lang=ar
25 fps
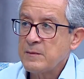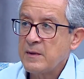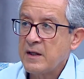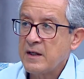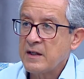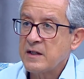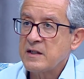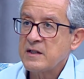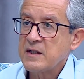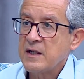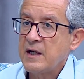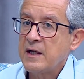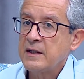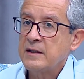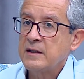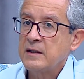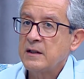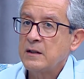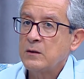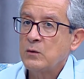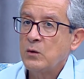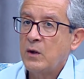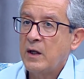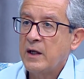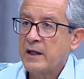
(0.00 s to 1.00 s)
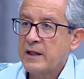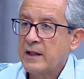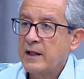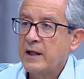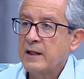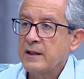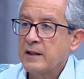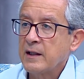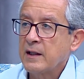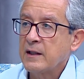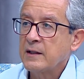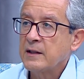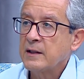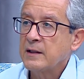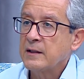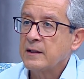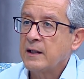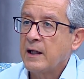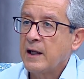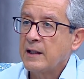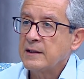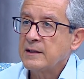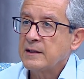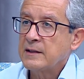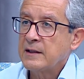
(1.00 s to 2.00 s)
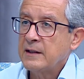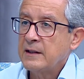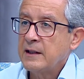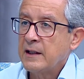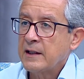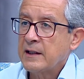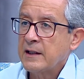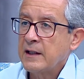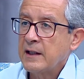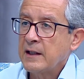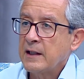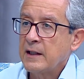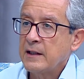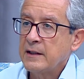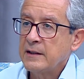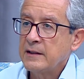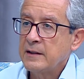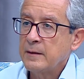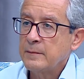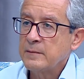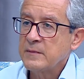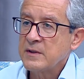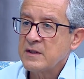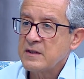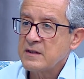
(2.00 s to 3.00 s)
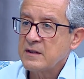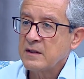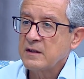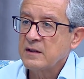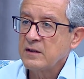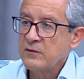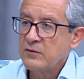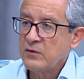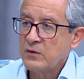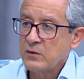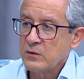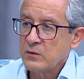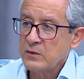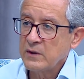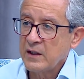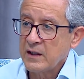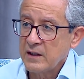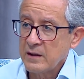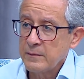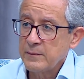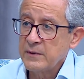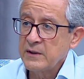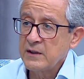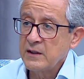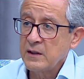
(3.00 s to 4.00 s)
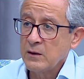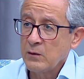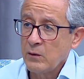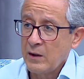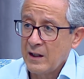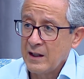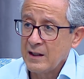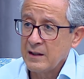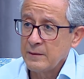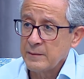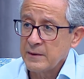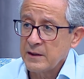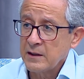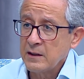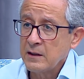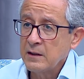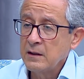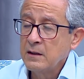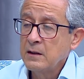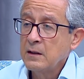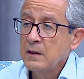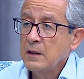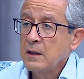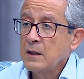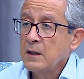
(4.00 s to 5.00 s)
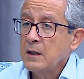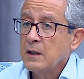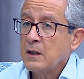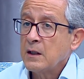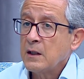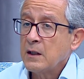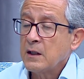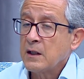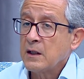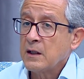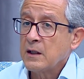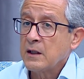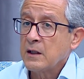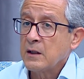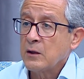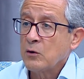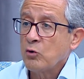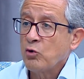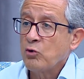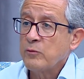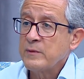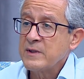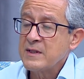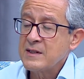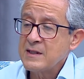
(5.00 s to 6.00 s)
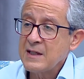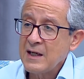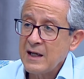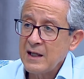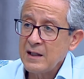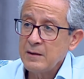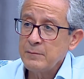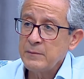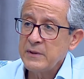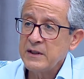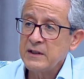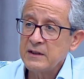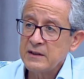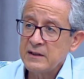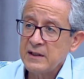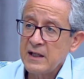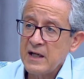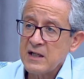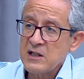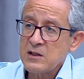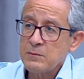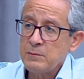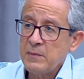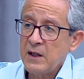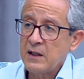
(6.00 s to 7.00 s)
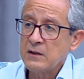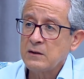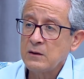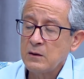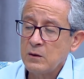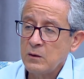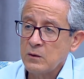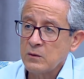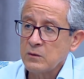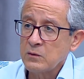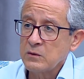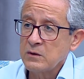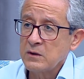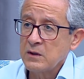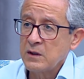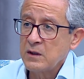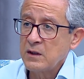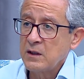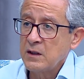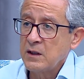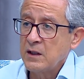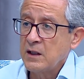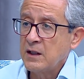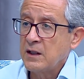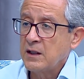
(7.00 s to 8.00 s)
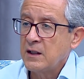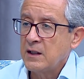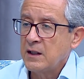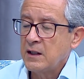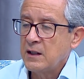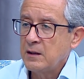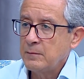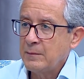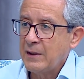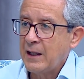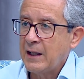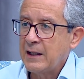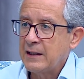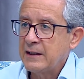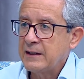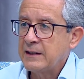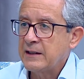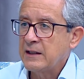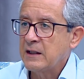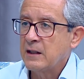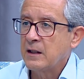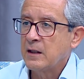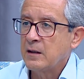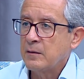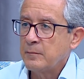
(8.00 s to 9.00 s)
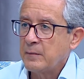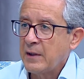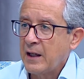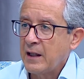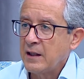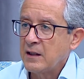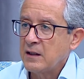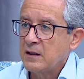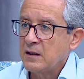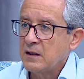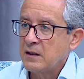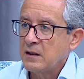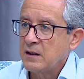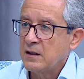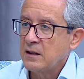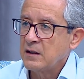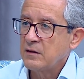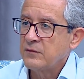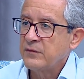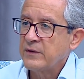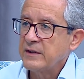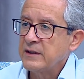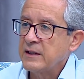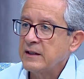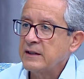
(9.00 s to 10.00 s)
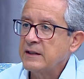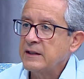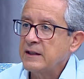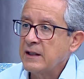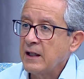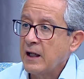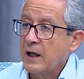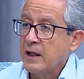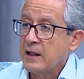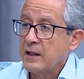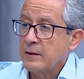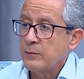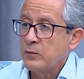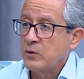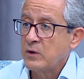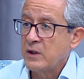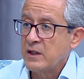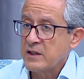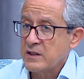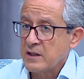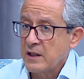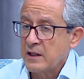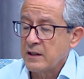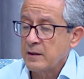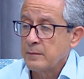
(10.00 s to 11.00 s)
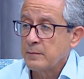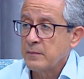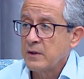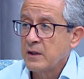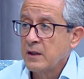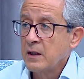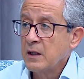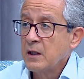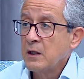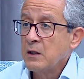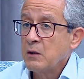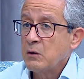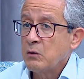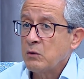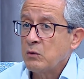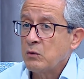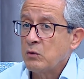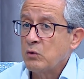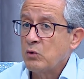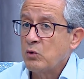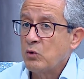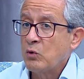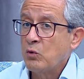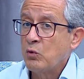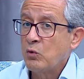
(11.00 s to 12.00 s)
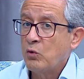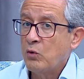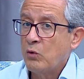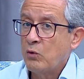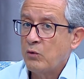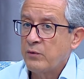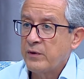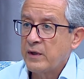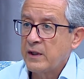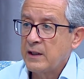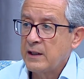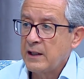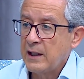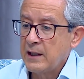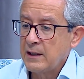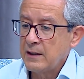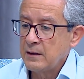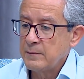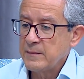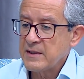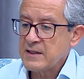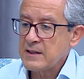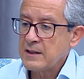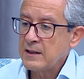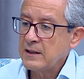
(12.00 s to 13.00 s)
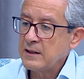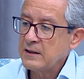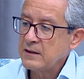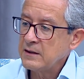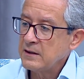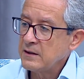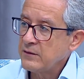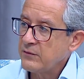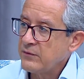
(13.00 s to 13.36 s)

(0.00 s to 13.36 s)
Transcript: مهرجان اللي هو حكايه يعني آه. عاده حكايه احنا بنستضيف عروض عربيه وعالميه آه, آه، وبنساهم بانتاج بعض العروض المحليه مع الفنانين العرب والاجانب آه. وخلال مثلا